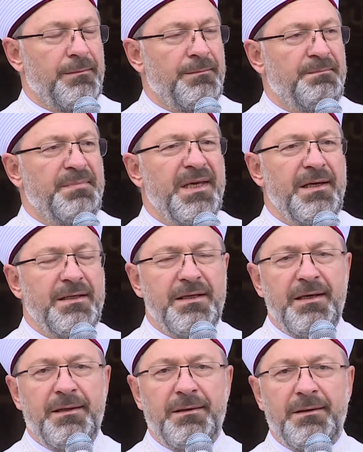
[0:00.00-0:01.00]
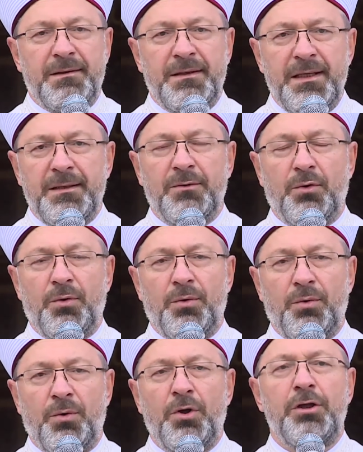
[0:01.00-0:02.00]
Bilginin
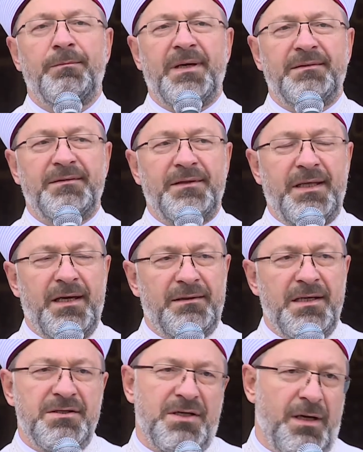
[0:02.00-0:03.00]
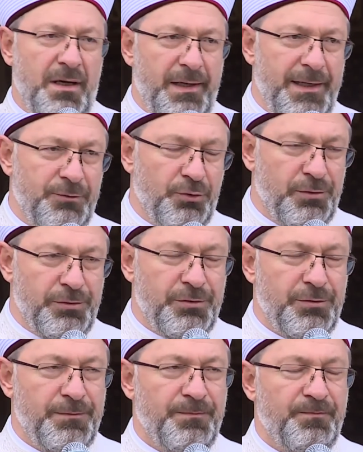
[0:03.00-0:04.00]
olmadığı yerde cehalet olur.
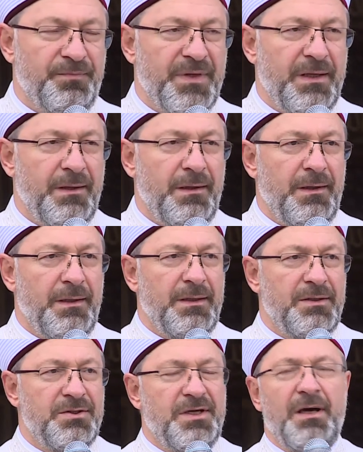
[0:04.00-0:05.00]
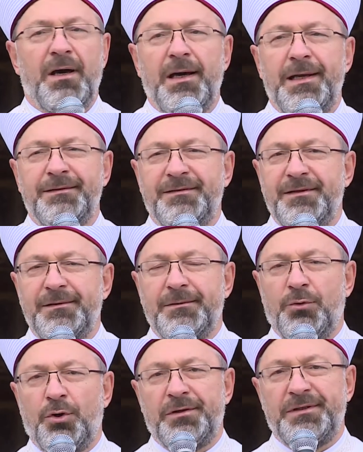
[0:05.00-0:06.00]
Cehaletin
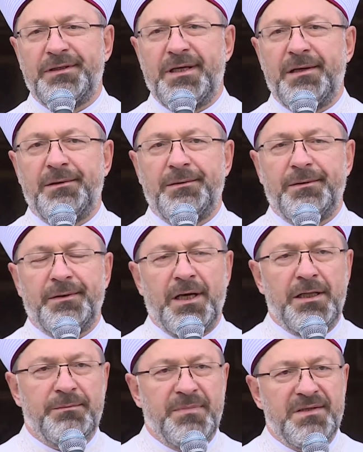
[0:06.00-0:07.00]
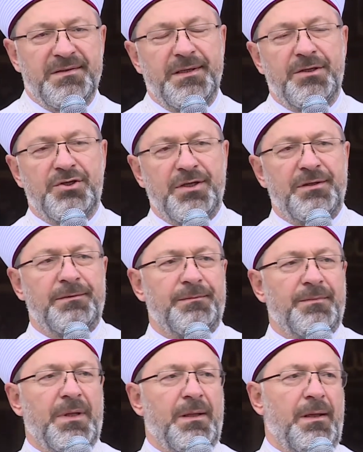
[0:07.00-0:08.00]
ortadan kalkması
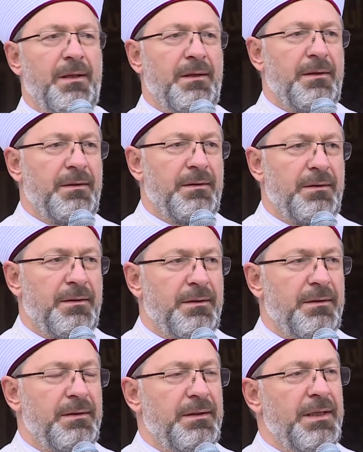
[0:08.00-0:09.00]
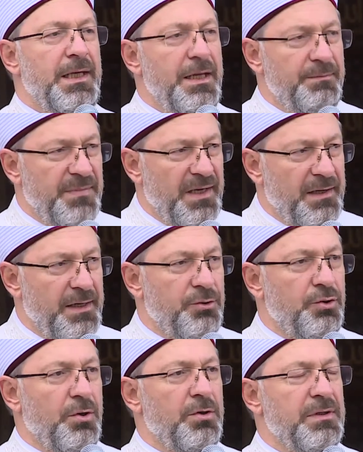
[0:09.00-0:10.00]
için İlim
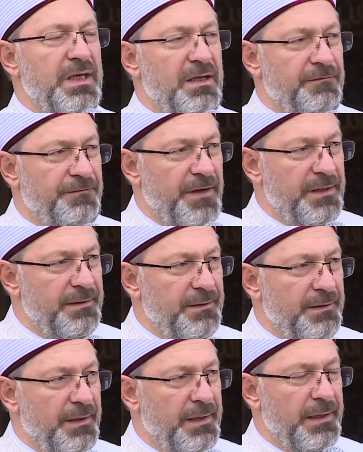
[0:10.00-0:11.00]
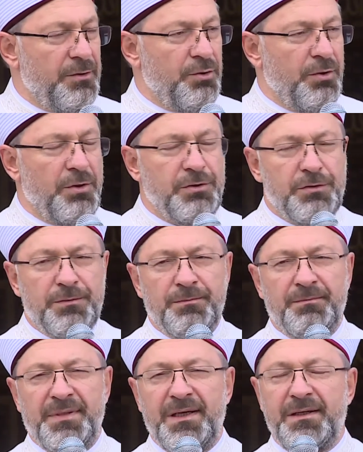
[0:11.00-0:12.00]
gerekiyor, irfan gerekiyor,
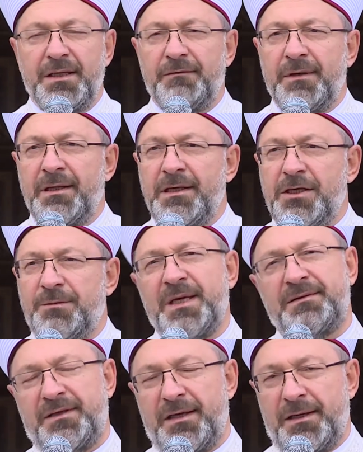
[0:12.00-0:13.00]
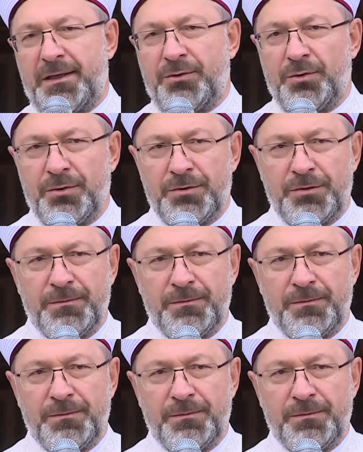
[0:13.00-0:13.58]
bilgi ve hikmet gerekiyor.